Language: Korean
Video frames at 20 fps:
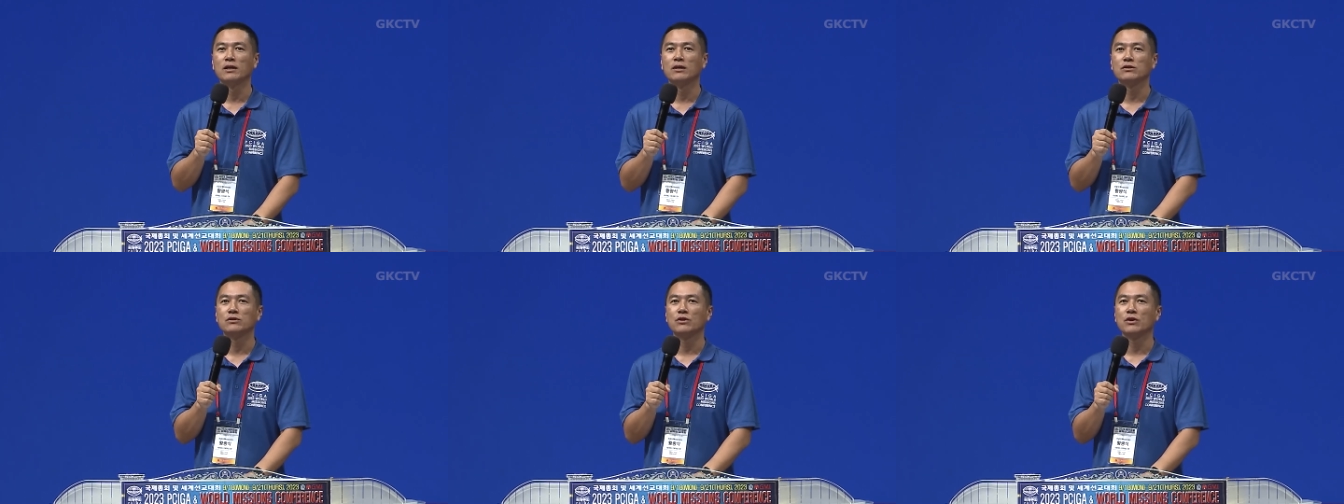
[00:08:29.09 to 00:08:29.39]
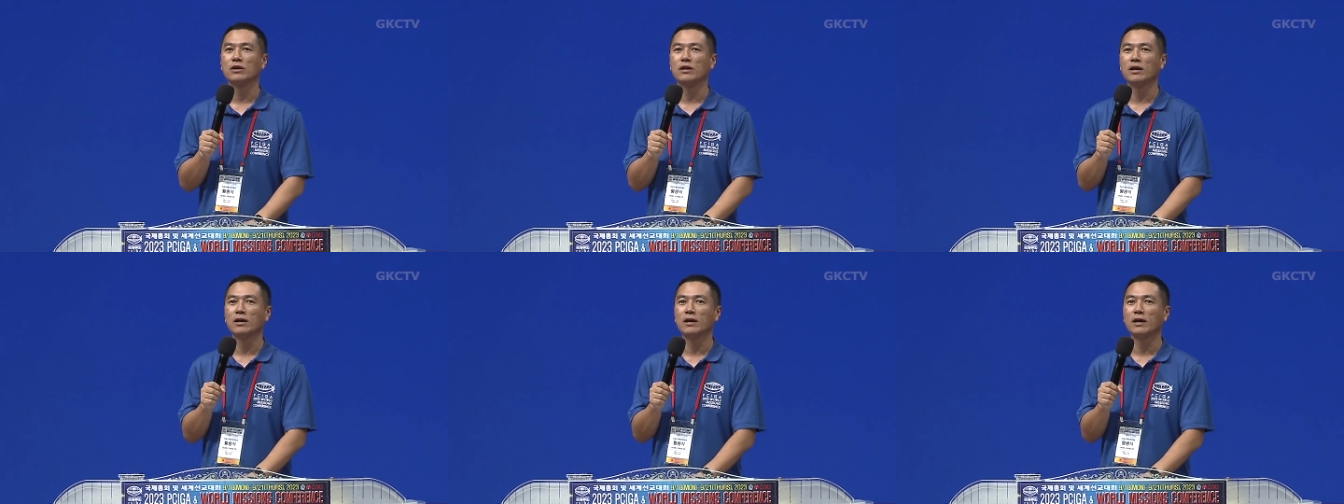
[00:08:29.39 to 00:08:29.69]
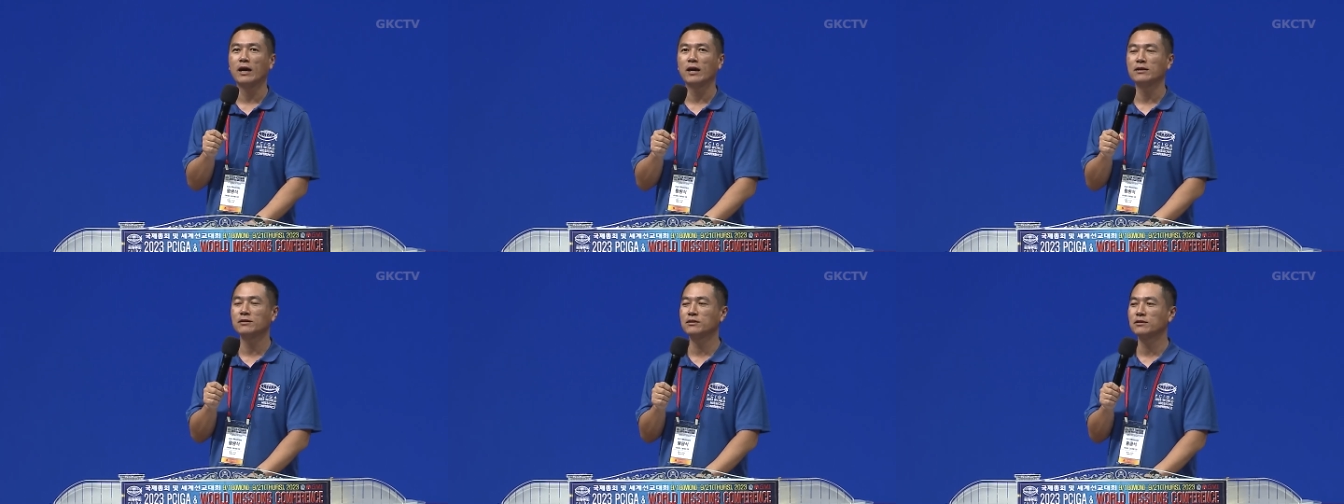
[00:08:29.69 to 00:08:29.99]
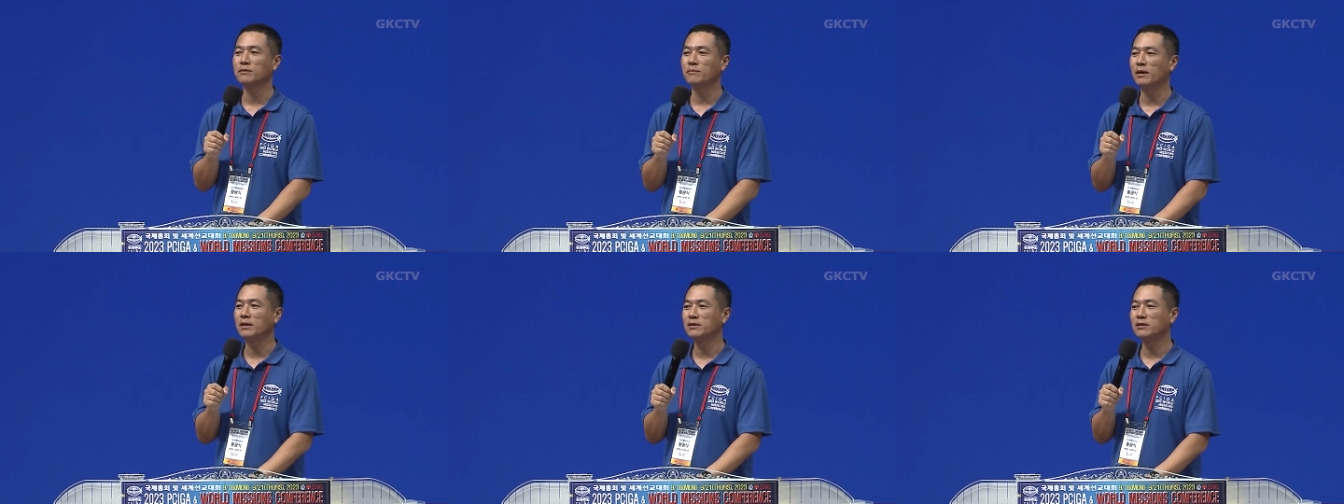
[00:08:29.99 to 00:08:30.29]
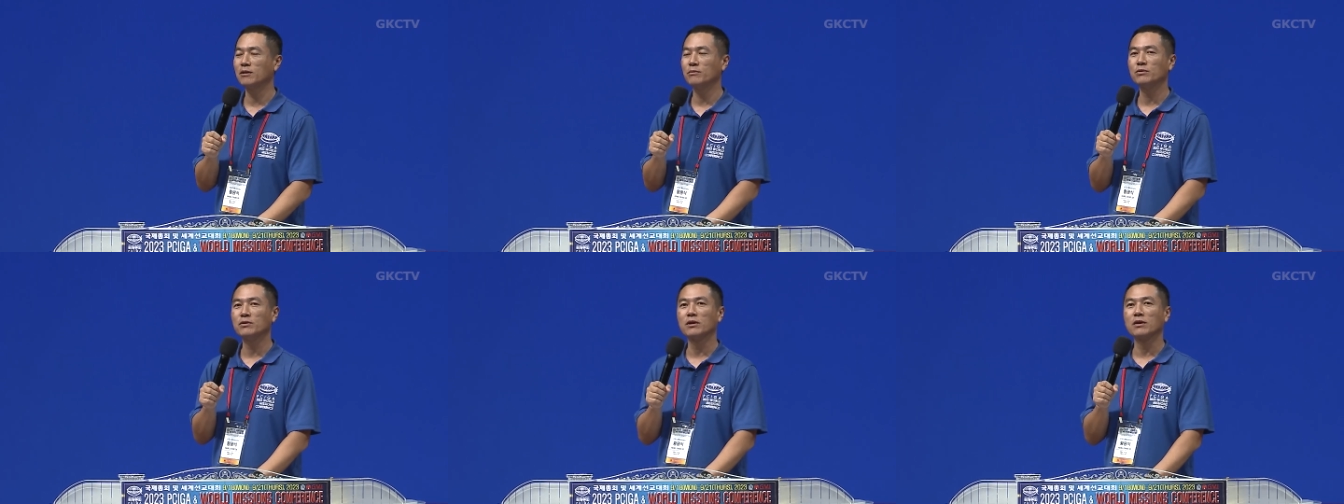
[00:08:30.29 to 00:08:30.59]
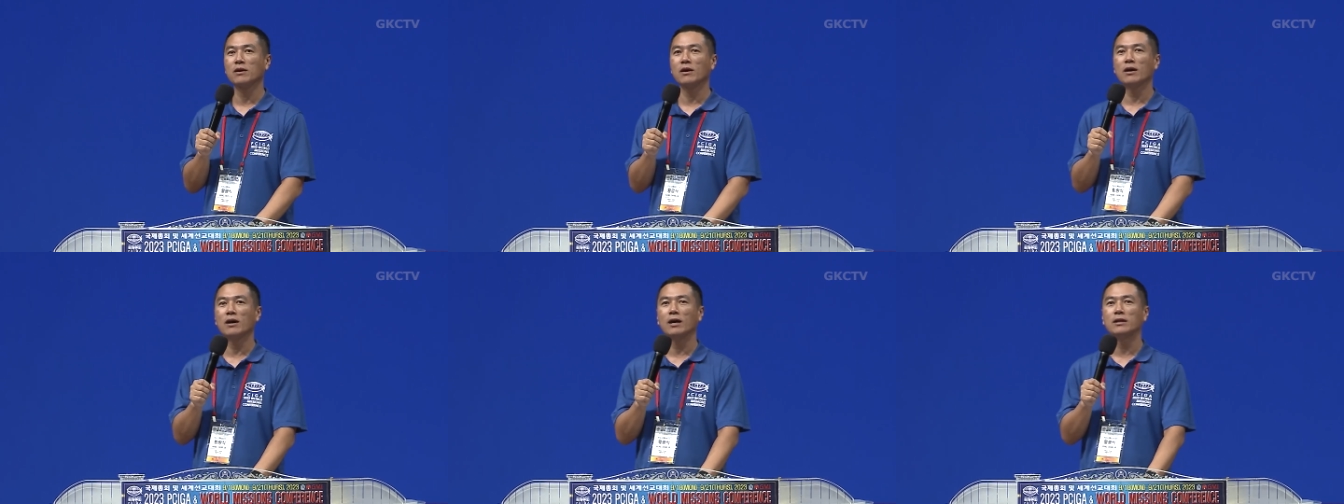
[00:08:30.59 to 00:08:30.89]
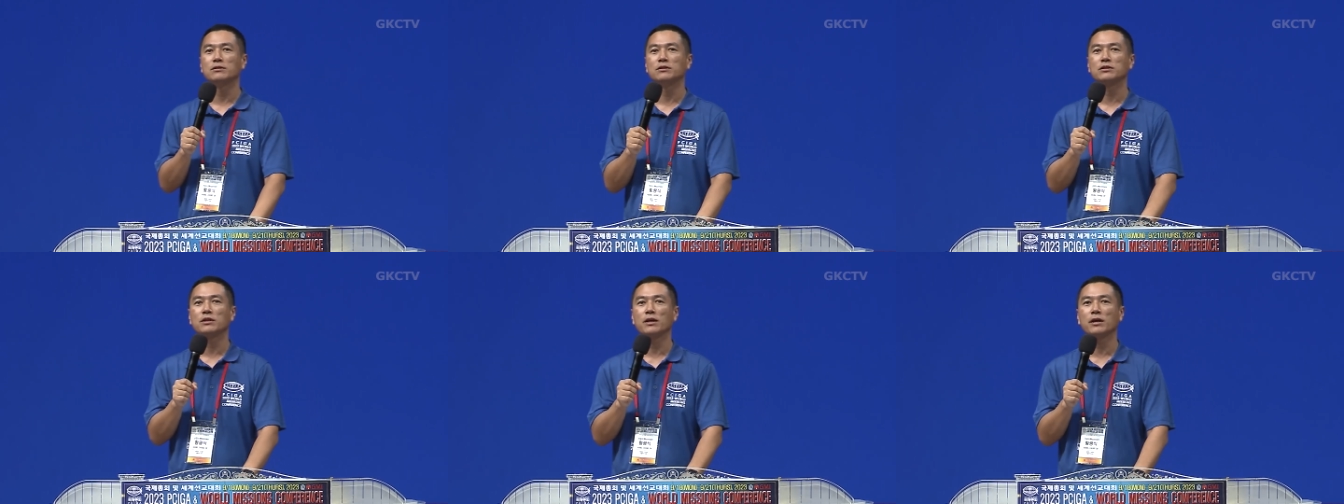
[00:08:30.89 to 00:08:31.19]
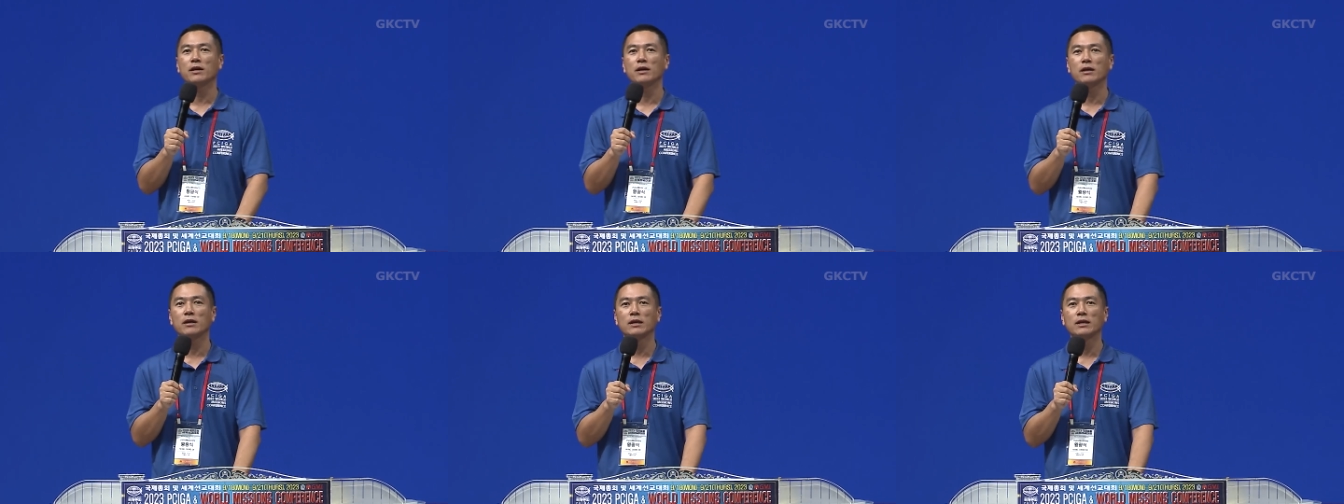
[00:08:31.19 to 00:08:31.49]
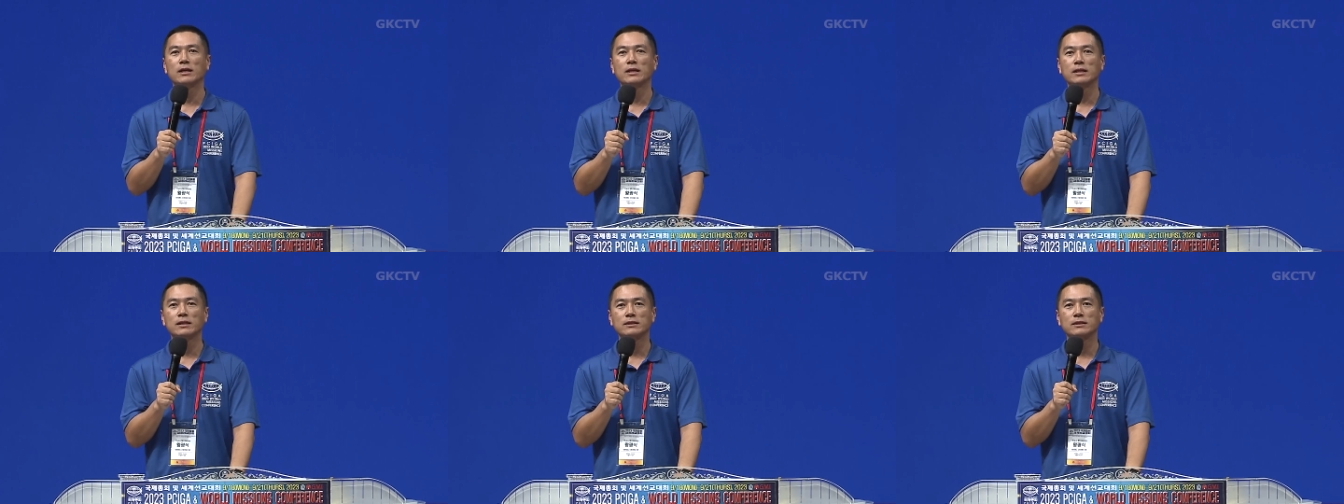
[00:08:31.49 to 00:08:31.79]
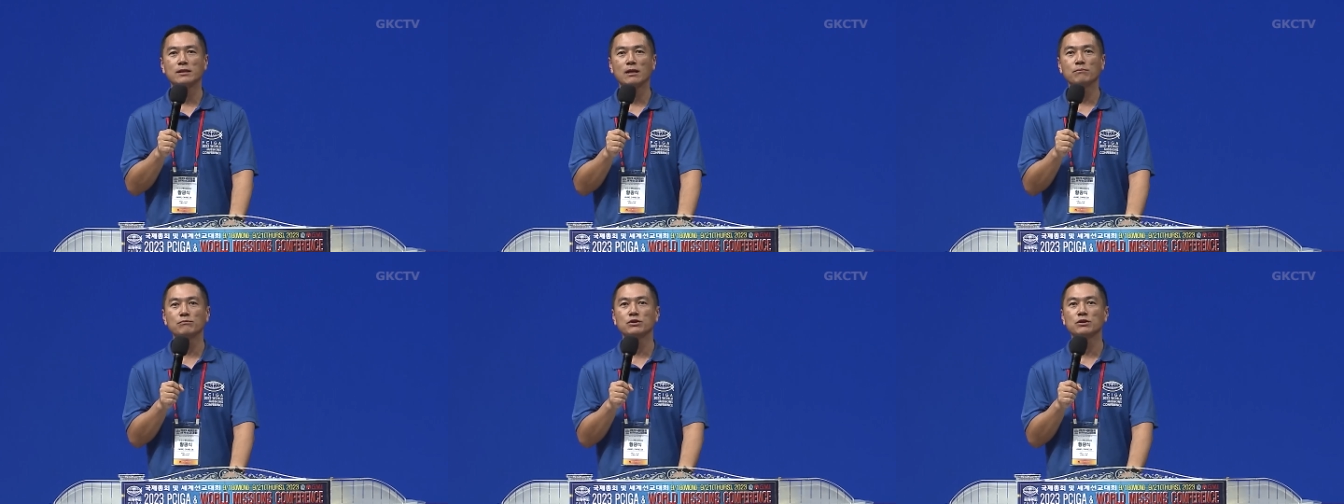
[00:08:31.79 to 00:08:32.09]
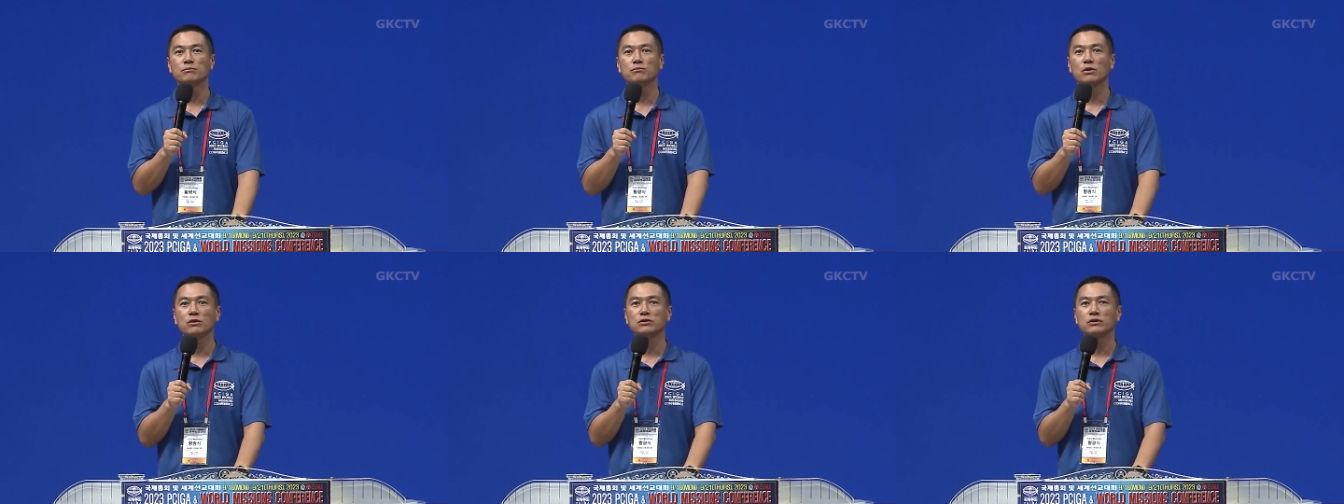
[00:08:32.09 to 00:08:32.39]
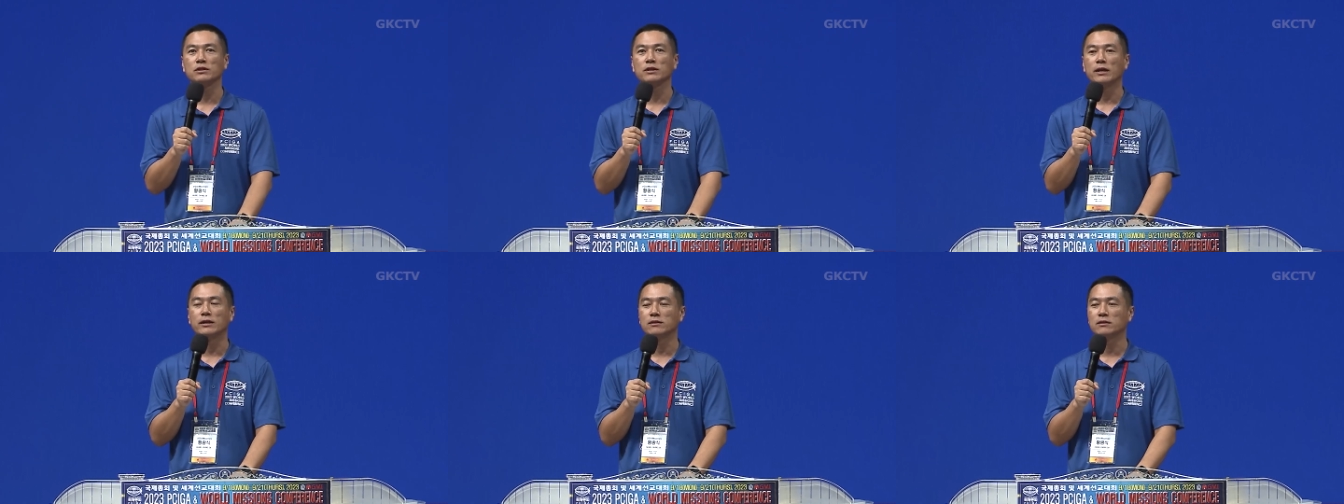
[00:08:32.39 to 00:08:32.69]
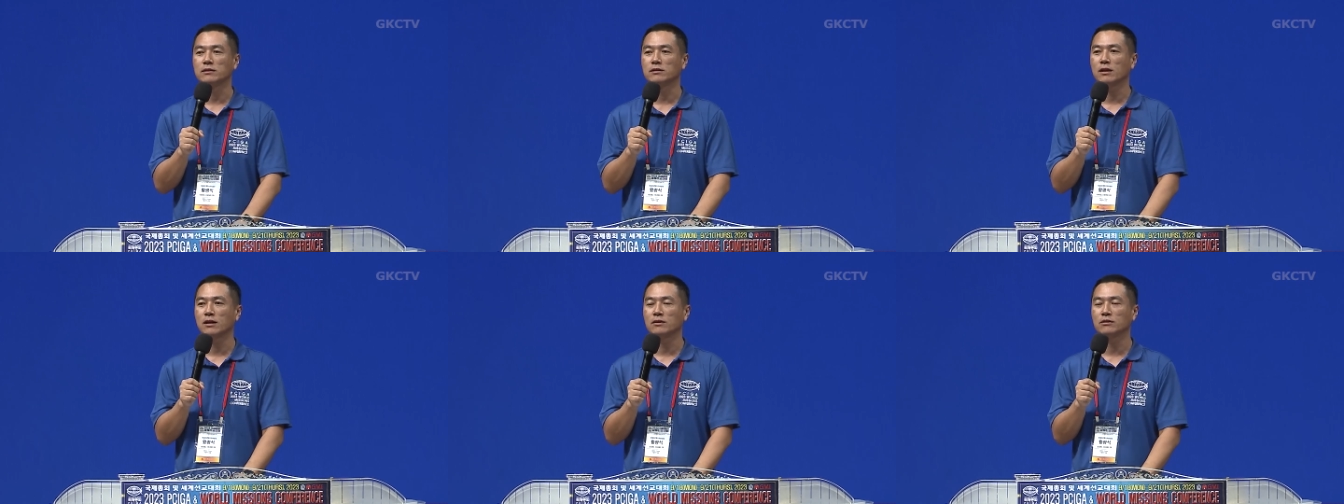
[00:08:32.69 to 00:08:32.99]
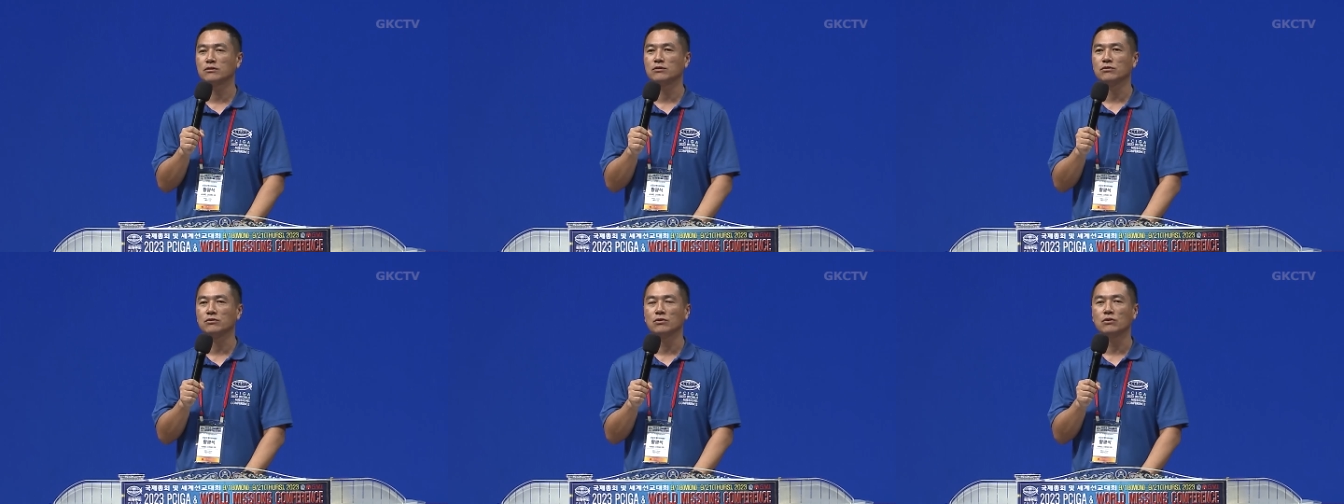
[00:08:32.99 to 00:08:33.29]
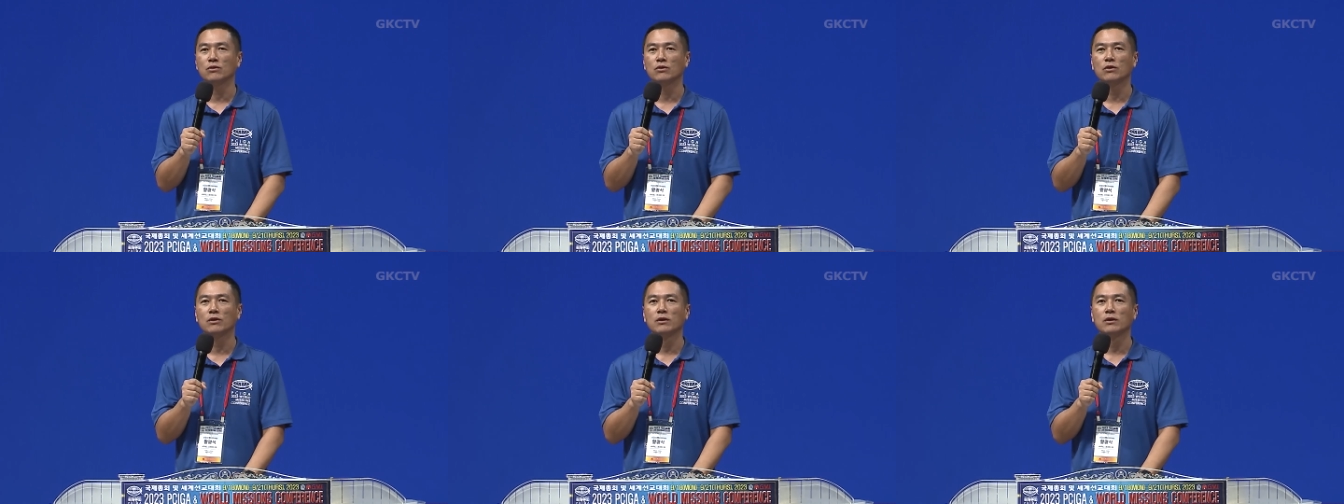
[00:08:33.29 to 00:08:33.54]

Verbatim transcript: 저희가 아이들이 많다 보니까 한 차에 30명씩 아이들 타거든요.